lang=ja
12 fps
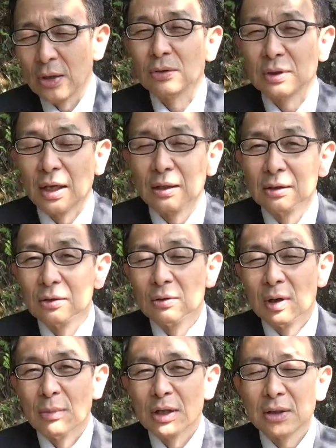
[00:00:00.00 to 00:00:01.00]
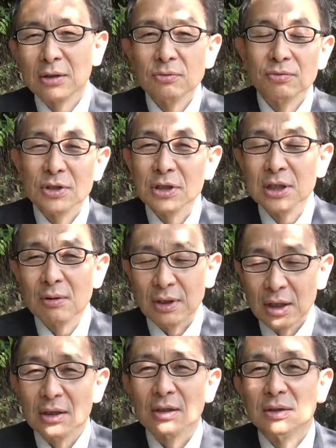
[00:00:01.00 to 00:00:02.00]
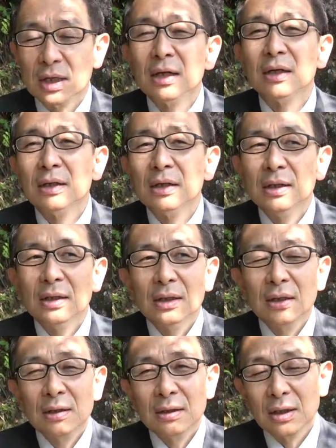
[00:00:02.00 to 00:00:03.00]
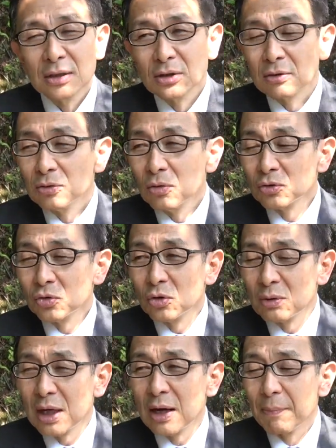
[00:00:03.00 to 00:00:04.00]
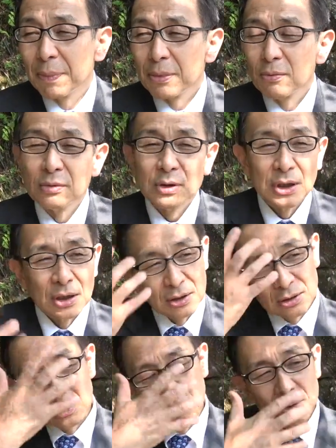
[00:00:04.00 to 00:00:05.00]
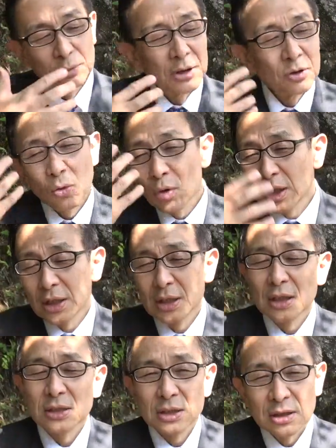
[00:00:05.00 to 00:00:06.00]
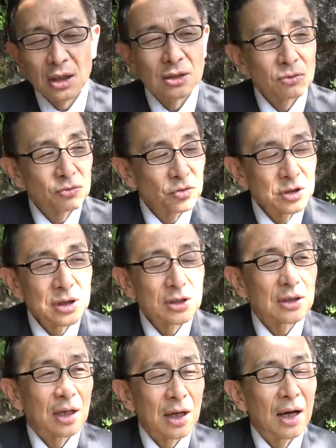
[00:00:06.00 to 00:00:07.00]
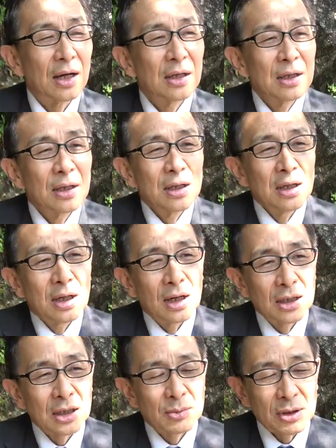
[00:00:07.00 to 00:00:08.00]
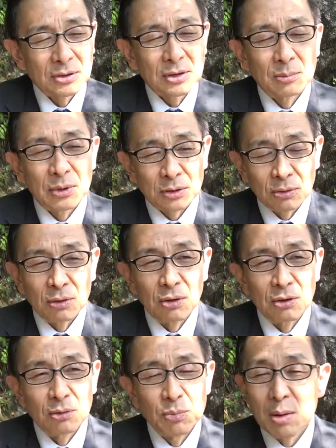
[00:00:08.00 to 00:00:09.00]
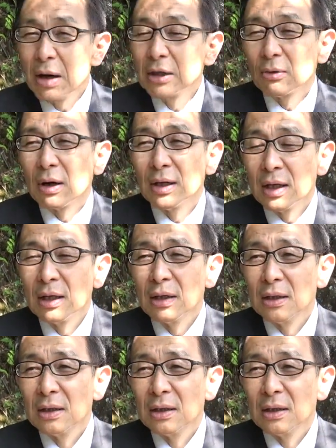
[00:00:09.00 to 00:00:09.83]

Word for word: 治ったっていうのは全く不思議ではないんですね。で蓄膿症は特に耳鼻咽喉科的な疾患の薬ですからハンゲベクステンマトめまいとかね